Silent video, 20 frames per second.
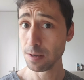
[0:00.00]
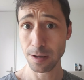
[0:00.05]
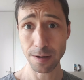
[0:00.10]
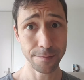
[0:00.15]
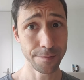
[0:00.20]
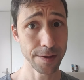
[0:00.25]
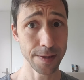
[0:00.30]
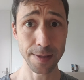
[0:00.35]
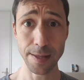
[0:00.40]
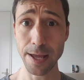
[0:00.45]

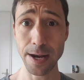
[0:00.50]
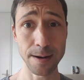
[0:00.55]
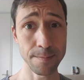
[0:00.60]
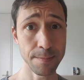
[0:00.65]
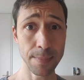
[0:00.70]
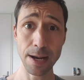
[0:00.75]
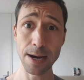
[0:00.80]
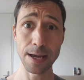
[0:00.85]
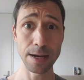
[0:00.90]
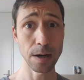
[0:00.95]
affittare a
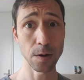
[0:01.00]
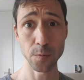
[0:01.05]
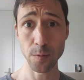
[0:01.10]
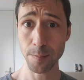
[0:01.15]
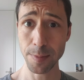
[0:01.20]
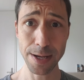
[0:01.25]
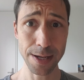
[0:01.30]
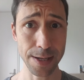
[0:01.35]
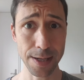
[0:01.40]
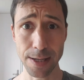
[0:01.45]
Malaga una
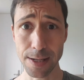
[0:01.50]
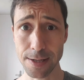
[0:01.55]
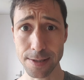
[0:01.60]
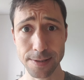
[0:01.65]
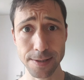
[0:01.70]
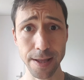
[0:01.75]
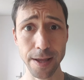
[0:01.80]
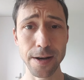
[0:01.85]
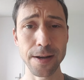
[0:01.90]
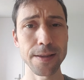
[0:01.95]
macchina,
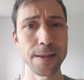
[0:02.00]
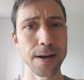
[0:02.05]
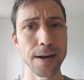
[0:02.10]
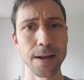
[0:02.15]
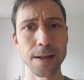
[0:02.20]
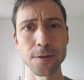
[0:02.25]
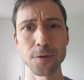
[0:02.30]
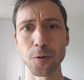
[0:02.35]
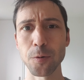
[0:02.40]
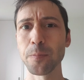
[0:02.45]
stare tra
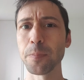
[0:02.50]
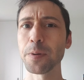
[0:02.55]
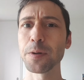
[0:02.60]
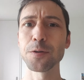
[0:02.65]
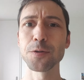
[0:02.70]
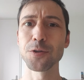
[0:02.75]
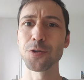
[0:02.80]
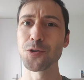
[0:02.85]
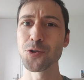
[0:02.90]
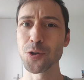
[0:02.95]
l'altro un
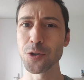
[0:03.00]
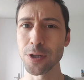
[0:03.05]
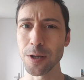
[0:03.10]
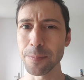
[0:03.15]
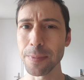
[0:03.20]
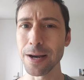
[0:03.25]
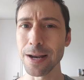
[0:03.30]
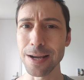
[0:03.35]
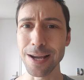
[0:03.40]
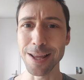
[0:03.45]
paio di giorni a
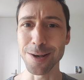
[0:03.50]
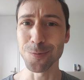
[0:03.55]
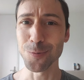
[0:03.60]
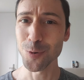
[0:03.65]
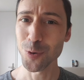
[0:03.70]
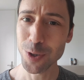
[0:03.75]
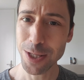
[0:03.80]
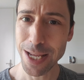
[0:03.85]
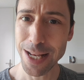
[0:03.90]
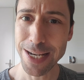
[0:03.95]
Malaga in un
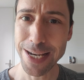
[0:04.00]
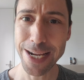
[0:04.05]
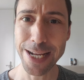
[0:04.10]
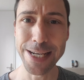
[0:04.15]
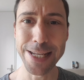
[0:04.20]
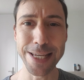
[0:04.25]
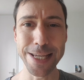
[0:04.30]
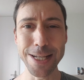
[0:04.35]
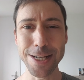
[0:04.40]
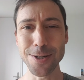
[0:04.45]
hotel
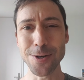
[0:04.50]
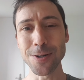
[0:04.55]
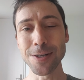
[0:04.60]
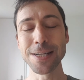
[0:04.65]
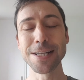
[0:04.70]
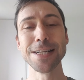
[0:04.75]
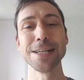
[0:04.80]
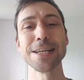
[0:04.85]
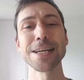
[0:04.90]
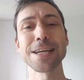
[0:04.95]
carino
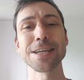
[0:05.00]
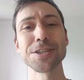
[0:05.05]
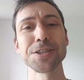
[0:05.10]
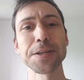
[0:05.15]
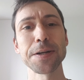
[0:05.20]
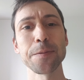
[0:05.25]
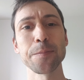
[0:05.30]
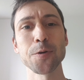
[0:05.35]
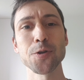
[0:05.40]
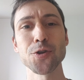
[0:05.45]
che ci
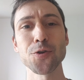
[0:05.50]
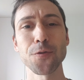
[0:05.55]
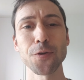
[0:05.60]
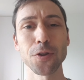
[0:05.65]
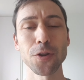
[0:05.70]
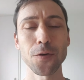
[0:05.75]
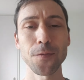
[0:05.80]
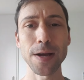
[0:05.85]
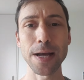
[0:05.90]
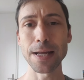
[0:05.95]
eravamo
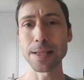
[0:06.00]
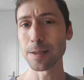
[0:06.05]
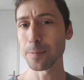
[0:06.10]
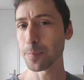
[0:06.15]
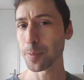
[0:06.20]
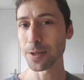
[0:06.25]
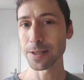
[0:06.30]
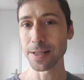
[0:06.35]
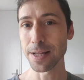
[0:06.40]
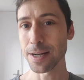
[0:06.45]
trovati
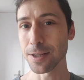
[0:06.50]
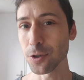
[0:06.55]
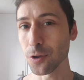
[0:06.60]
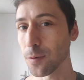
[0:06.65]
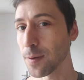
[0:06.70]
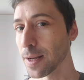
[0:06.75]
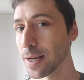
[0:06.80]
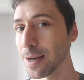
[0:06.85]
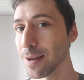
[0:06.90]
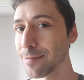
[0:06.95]
per andare a
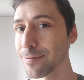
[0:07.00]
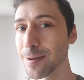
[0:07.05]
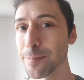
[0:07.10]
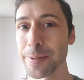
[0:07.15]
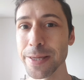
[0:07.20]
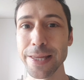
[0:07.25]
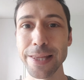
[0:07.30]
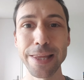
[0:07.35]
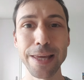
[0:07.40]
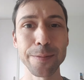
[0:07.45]
trovare la
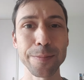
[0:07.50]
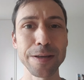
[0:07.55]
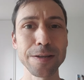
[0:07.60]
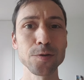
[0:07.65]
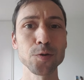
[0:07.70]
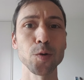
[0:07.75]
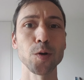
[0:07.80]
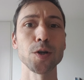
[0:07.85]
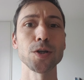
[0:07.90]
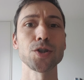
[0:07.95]
famiglia, e i miei
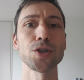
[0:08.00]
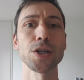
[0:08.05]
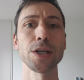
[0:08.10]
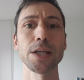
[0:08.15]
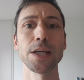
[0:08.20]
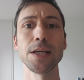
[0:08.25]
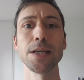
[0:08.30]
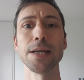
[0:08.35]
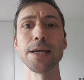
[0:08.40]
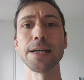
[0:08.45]

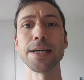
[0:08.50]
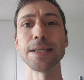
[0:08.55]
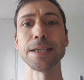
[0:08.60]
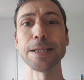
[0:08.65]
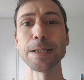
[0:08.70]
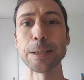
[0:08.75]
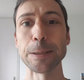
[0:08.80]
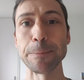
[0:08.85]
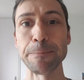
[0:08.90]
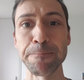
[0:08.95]
suoceri,
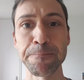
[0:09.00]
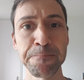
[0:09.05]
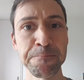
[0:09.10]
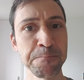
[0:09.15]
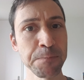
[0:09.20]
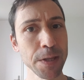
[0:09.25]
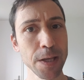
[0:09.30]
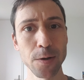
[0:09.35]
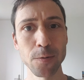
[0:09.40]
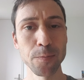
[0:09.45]
uh,
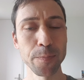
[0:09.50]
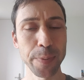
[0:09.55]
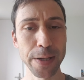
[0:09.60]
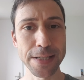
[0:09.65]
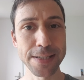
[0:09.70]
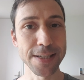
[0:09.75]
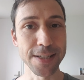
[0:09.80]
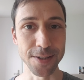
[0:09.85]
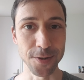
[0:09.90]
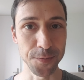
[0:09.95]
in un
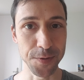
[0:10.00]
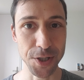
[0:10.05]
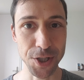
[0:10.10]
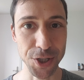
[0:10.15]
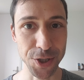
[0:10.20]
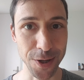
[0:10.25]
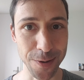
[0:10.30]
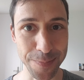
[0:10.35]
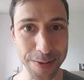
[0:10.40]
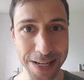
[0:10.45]
paesino
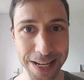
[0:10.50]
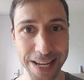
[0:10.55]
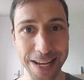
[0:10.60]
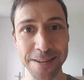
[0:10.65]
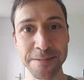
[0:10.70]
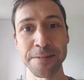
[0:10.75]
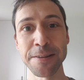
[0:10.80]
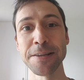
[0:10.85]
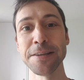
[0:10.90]
vicino a Almeria.